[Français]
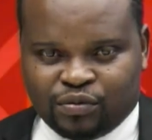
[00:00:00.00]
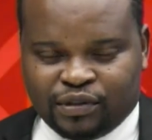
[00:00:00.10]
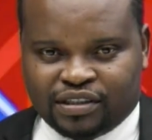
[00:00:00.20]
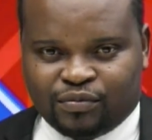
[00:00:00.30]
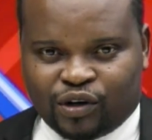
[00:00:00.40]

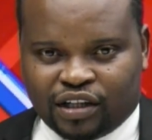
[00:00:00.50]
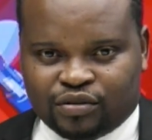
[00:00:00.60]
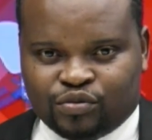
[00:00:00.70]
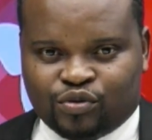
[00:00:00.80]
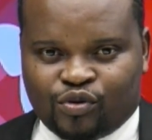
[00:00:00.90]
démocratique
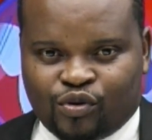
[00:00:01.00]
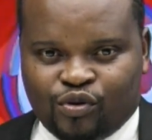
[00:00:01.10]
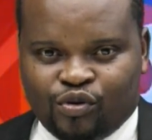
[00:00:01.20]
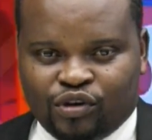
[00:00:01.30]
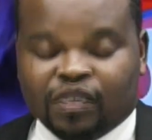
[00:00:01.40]
du
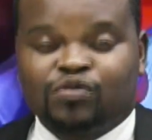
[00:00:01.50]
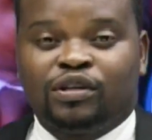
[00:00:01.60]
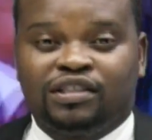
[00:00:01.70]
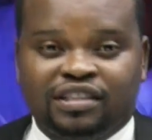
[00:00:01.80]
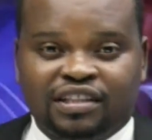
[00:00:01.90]
Congo.
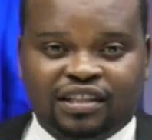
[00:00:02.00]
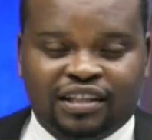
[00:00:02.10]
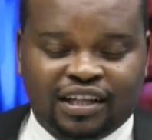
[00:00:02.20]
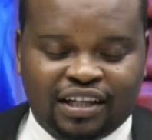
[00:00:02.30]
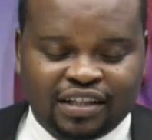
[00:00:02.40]
L'actualité
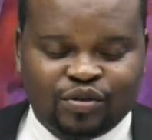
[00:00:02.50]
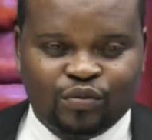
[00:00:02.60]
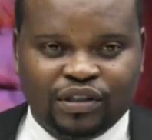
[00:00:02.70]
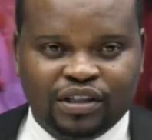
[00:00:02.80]
est dominée